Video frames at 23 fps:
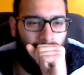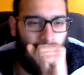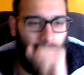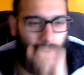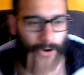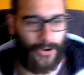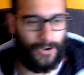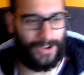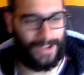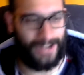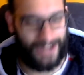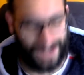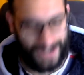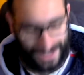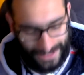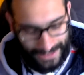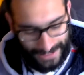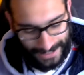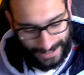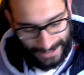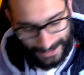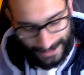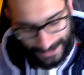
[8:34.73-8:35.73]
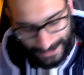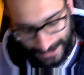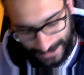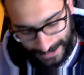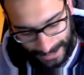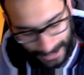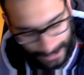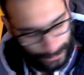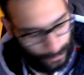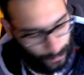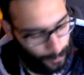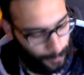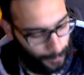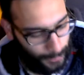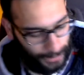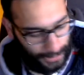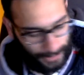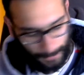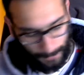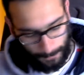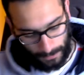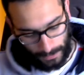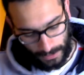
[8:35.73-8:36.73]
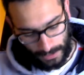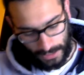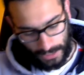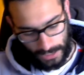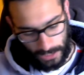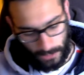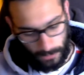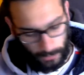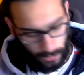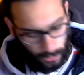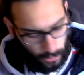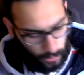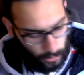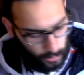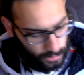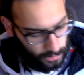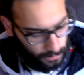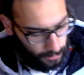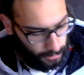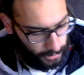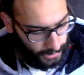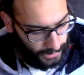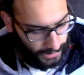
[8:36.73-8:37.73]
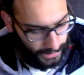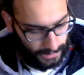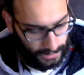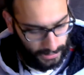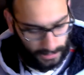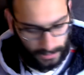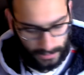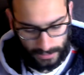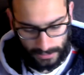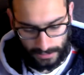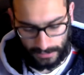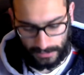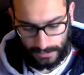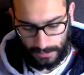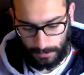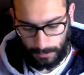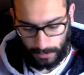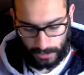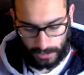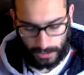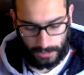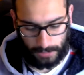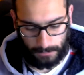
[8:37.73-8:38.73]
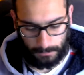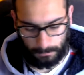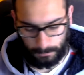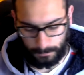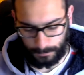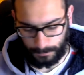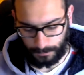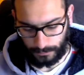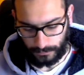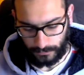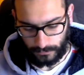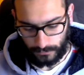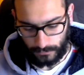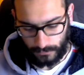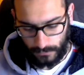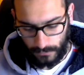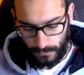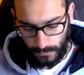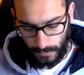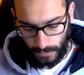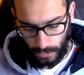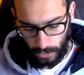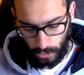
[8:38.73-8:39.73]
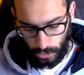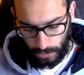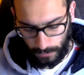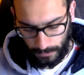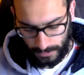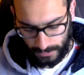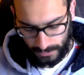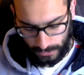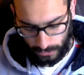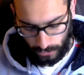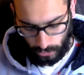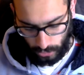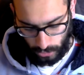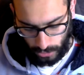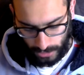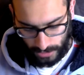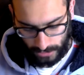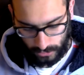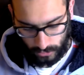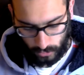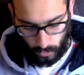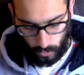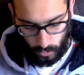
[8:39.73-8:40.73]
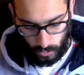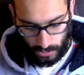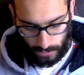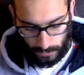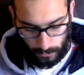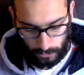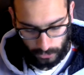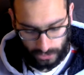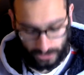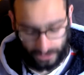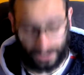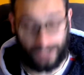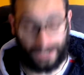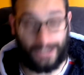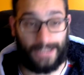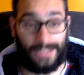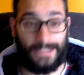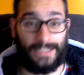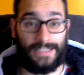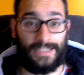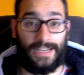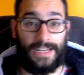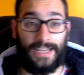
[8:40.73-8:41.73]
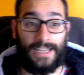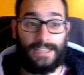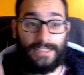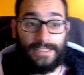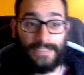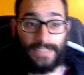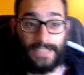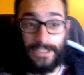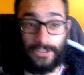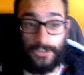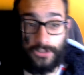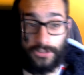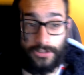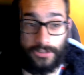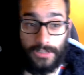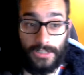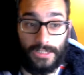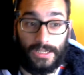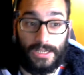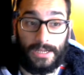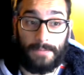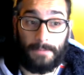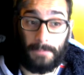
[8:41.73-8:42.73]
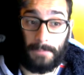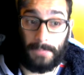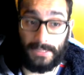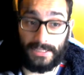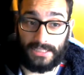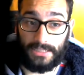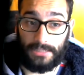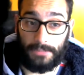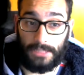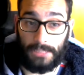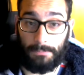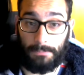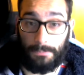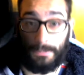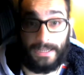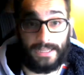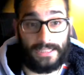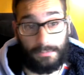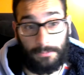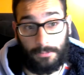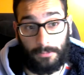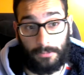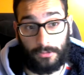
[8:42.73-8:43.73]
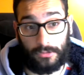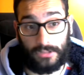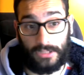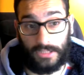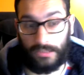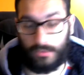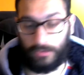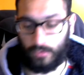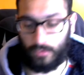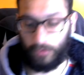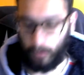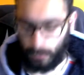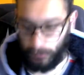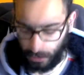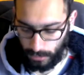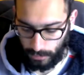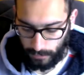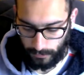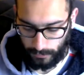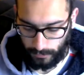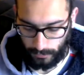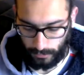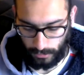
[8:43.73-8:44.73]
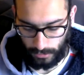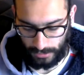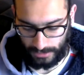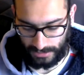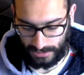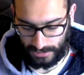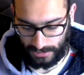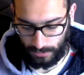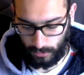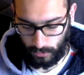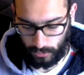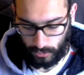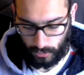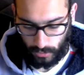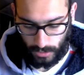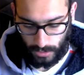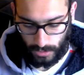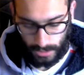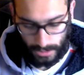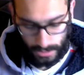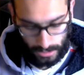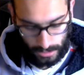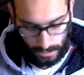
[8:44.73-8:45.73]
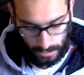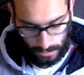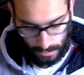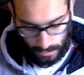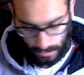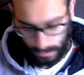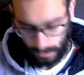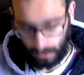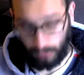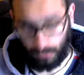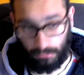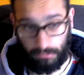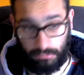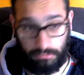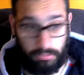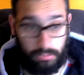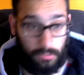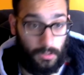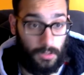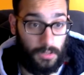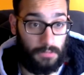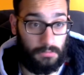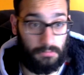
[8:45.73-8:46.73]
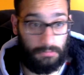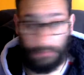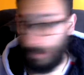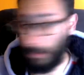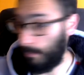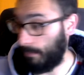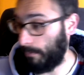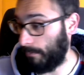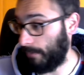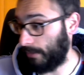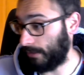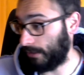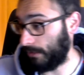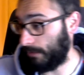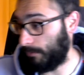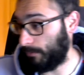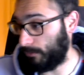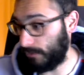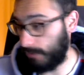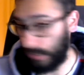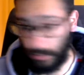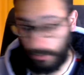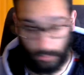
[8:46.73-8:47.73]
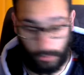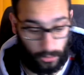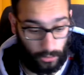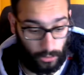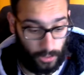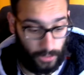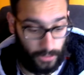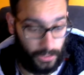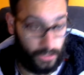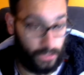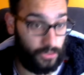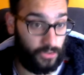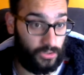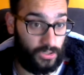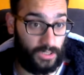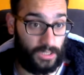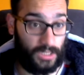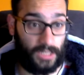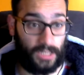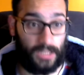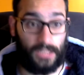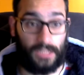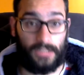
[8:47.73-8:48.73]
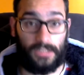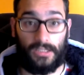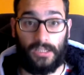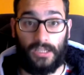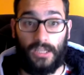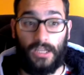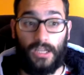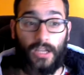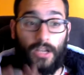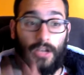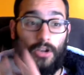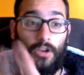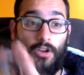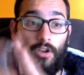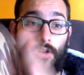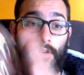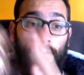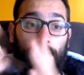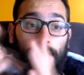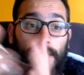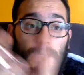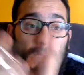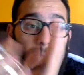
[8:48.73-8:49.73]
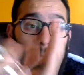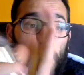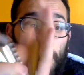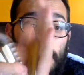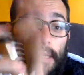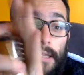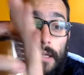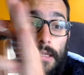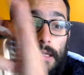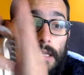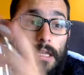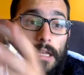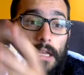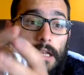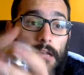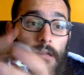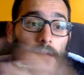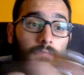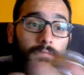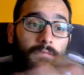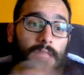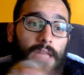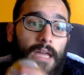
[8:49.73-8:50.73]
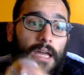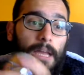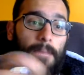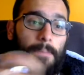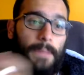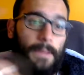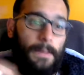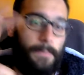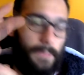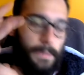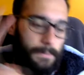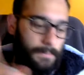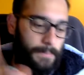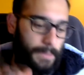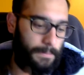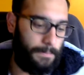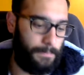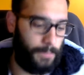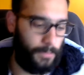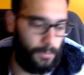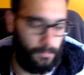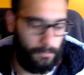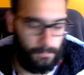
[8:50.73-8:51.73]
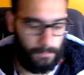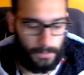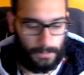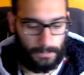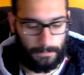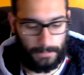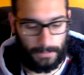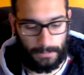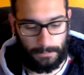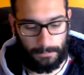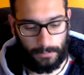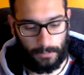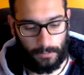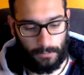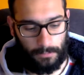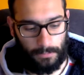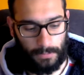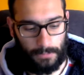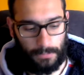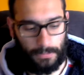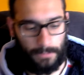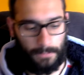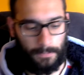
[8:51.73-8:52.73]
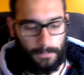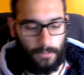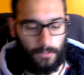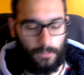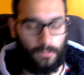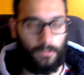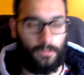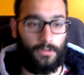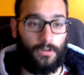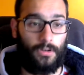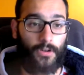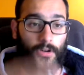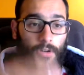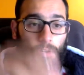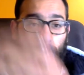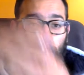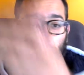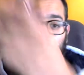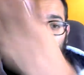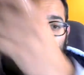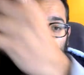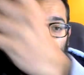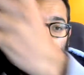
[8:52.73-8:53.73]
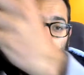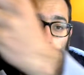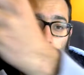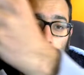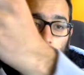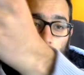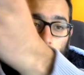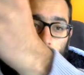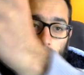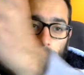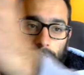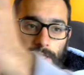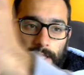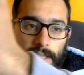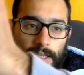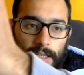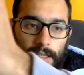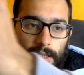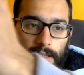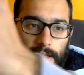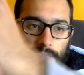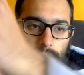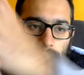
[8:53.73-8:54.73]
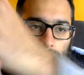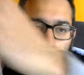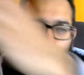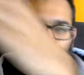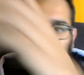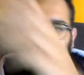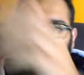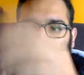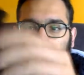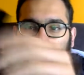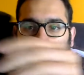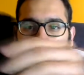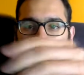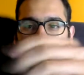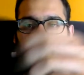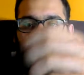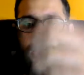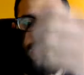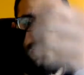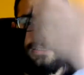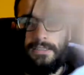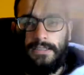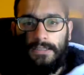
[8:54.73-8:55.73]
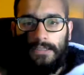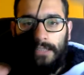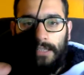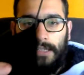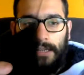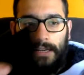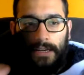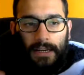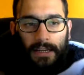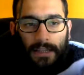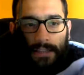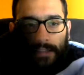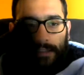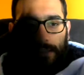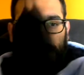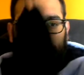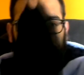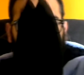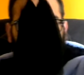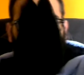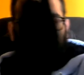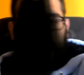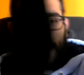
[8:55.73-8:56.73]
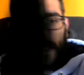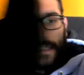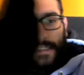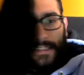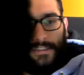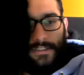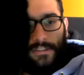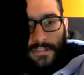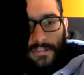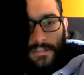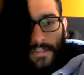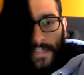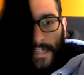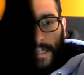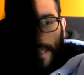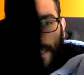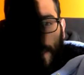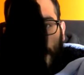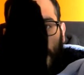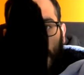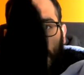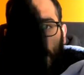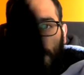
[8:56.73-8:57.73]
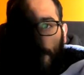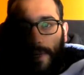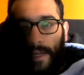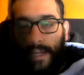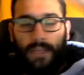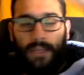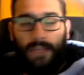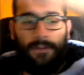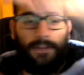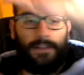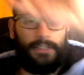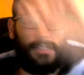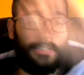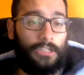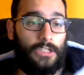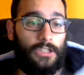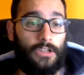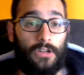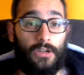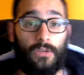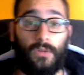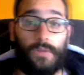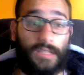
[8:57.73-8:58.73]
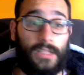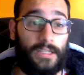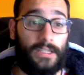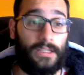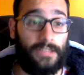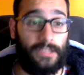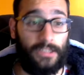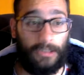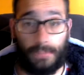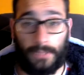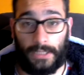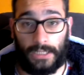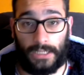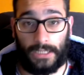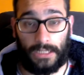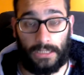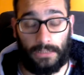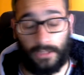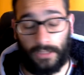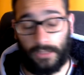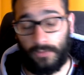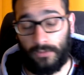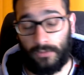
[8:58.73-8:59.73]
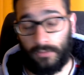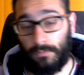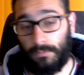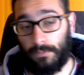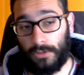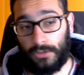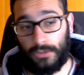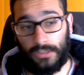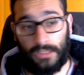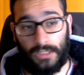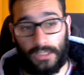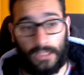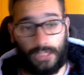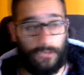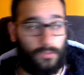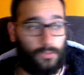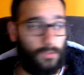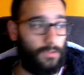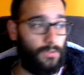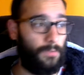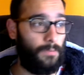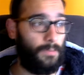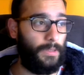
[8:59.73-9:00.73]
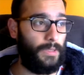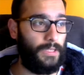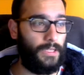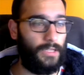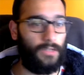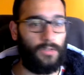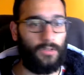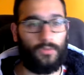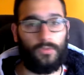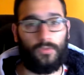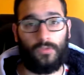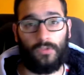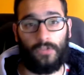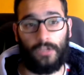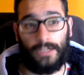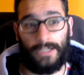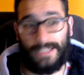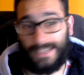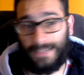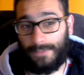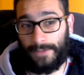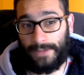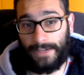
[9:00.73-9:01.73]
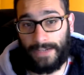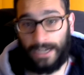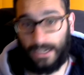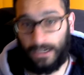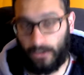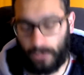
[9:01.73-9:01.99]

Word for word: os quejéis de que, de que subo variedad. Y bueno, lo último ya que está por aquí, lo que viene siendo es una bolsita que te trae Samsung, básicamente para transportar tu micrófono. Está muy chula, eh, bueno, para transportarlo, lo que he dicho, si queréis lo metes por aquí, lo tapas, pim pam pum, pim pam pum, pim pam pum, lo metes en la bolsita, ahí está, cierras y listo, ahí está, para llevártelo a cualquier sitio, para grabar algún podcast con tus compañeros, con tus colegas, grabar algo